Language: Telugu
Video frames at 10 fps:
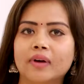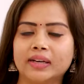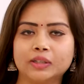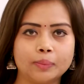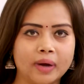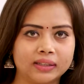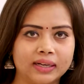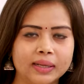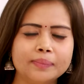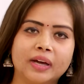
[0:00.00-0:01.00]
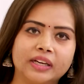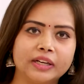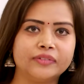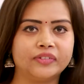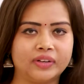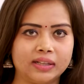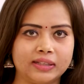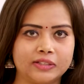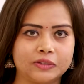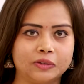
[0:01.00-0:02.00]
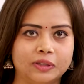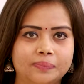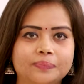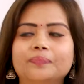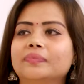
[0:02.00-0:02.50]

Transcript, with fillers: వారితో మాట్లాడి మరిన్ని వివరాలు తెలుసుకుందాం